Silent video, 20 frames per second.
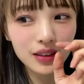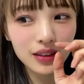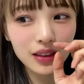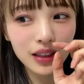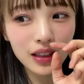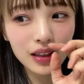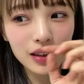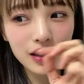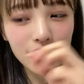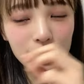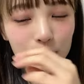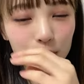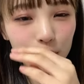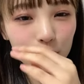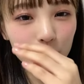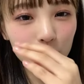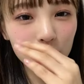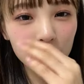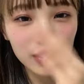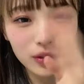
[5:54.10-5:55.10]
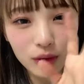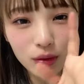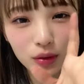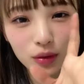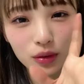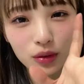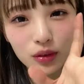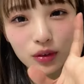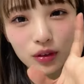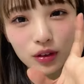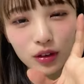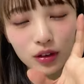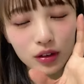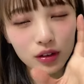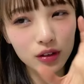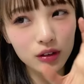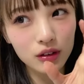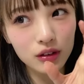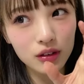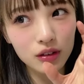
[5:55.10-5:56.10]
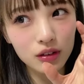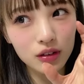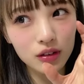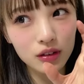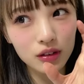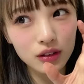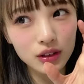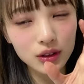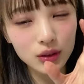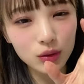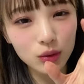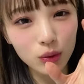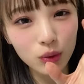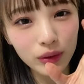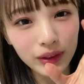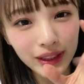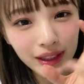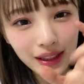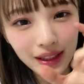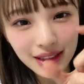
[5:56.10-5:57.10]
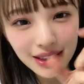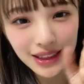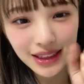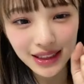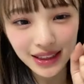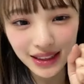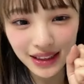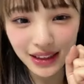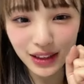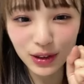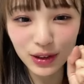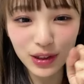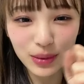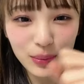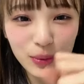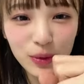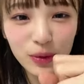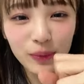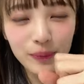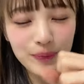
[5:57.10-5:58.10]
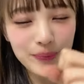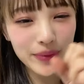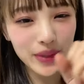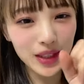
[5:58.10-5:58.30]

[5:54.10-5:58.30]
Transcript: やってる時のそのゴリラシーンよりも